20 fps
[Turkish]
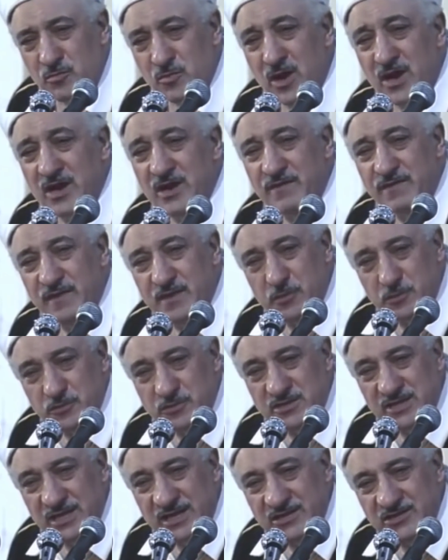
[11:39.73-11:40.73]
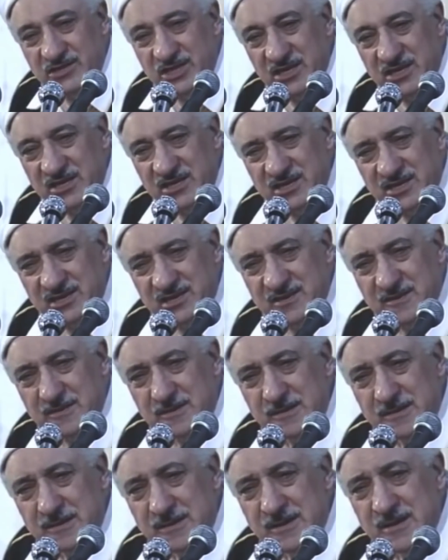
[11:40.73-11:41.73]
marife gösterecek,
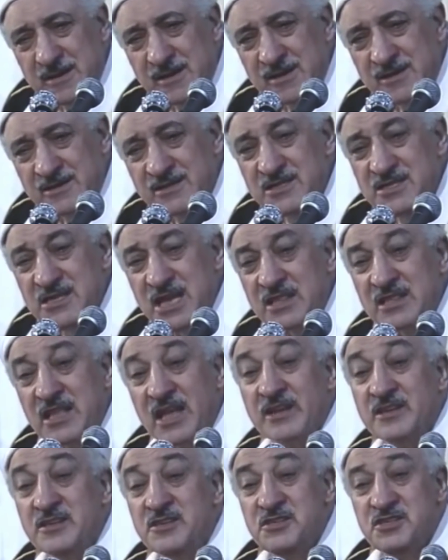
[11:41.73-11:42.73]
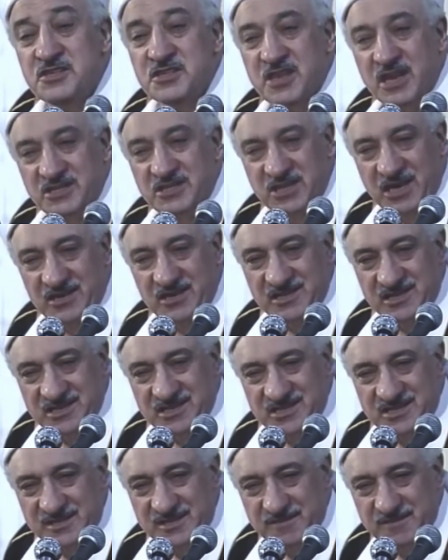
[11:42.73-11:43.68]
size tanış çıkacaktır.